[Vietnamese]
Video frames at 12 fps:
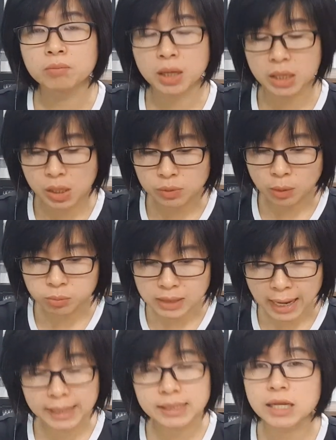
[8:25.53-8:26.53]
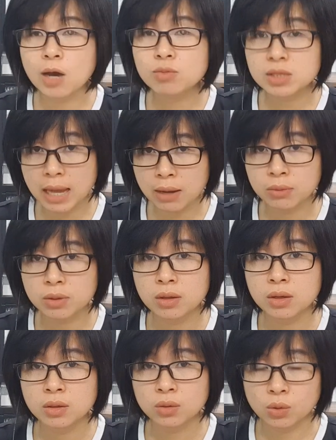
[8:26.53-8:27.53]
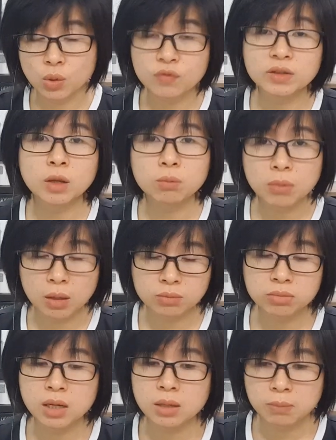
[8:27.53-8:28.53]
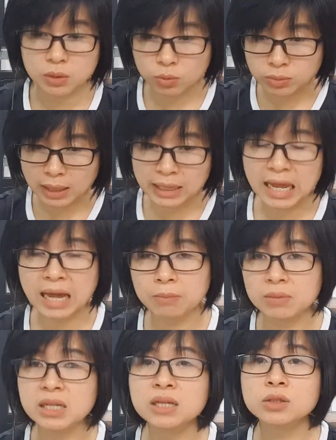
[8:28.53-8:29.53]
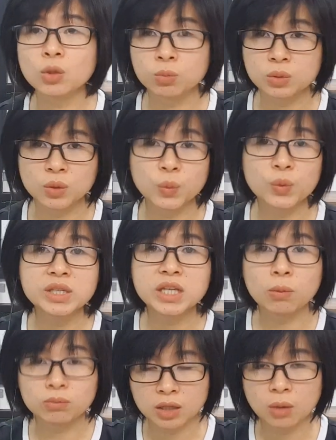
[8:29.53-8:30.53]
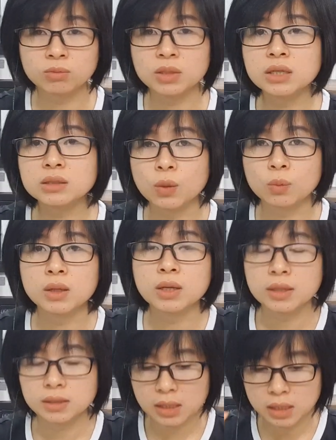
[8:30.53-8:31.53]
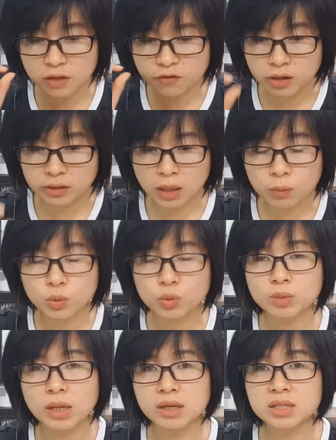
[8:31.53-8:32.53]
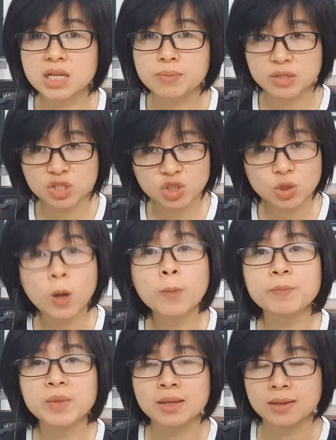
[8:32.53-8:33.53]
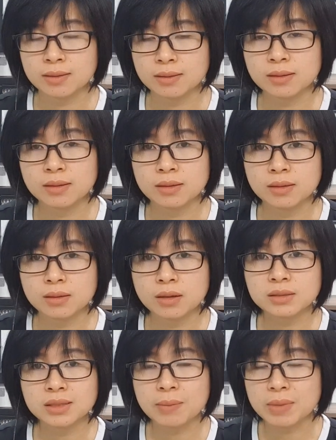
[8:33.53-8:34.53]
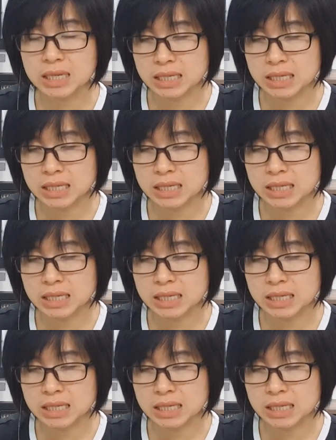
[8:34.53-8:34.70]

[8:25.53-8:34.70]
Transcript: Mà nếu tóc dày thì không sao, còn đối với tóc mỏng mà chúng ta làm liên tục, duỗi chồng liên tục, thì cái phần tóc của chúng ta nó sẽ bị xốp đi, nó sẽ bị